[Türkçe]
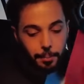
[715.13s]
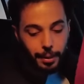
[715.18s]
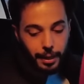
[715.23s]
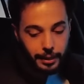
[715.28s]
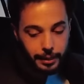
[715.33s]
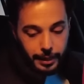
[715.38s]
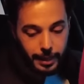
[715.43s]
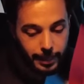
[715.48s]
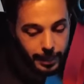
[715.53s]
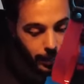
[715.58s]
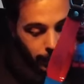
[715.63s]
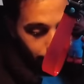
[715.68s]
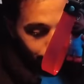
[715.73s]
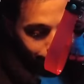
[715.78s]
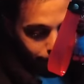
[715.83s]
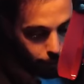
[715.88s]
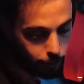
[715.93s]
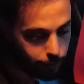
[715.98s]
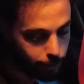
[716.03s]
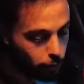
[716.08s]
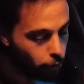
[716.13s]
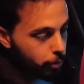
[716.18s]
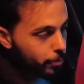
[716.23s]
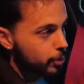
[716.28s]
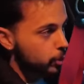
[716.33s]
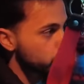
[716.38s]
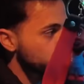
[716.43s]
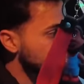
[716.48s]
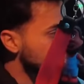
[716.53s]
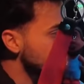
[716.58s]
Park ederken kamerayı oraya
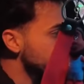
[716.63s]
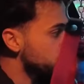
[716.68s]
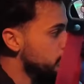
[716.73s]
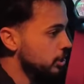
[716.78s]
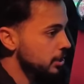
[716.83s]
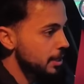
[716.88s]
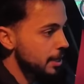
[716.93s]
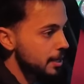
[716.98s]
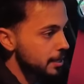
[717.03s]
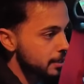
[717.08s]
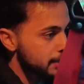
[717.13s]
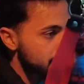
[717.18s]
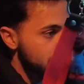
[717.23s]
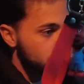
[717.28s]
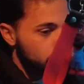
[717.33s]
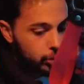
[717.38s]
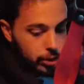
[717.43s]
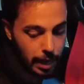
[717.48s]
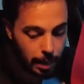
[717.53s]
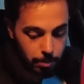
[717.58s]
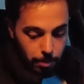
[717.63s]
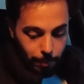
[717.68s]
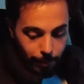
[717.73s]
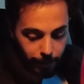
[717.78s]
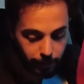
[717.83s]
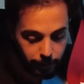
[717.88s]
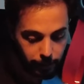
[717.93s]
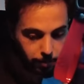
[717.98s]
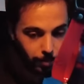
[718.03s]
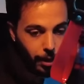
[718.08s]
koymayı unuttuğum için size güzel bir
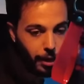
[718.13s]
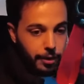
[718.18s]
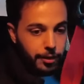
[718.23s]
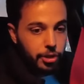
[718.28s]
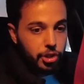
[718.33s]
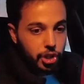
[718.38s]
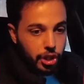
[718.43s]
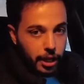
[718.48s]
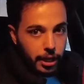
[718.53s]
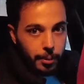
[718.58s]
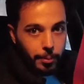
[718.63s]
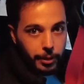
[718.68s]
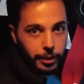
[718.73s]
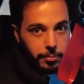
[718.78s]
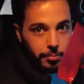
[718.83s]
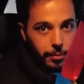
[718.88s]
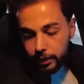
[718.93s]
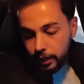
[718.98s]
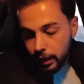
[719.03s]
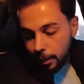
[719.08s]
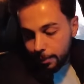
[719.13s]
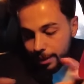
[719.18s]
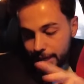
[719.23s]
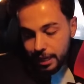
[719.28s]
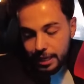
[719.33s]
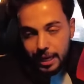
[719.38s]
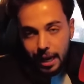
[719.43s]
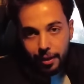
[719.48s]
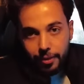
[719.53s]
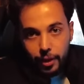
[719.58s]
park etme anı çıkaramadım. Kamera
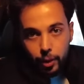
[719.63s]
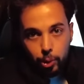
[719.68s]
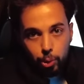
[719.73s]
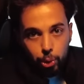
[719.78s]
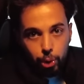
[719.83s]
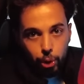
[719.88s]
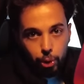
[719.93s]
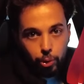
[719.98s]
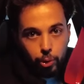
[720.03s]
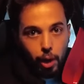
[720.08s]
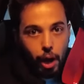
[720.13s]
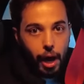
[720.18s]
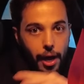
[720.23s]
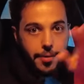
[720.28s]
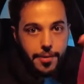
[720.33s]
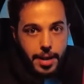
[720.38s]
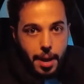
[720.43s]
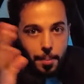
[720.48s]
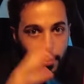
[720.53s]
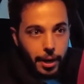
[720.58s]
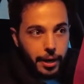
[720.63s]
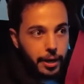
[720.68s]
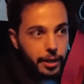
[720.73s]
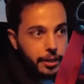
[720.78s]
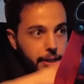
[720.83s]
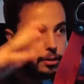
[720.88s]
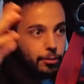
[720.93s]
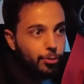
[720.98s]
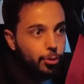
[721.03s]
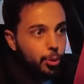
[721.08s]
yanda duruyordu. Annem
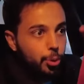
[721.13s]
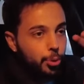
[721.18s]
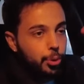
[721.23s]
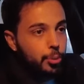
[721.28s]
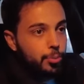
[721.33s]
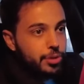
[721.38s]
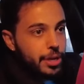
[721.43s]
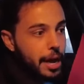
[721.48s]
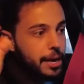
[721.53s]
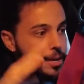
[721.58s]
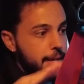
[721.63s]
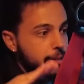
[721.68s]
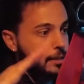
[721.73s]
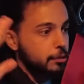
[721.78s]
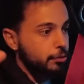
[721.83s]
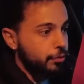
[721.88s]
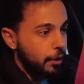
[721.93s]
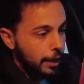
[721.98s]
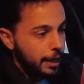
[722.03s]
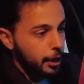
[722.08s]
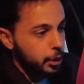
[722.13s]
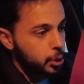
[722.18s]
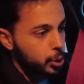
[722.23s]
aradı. Vurdum zannettim falan.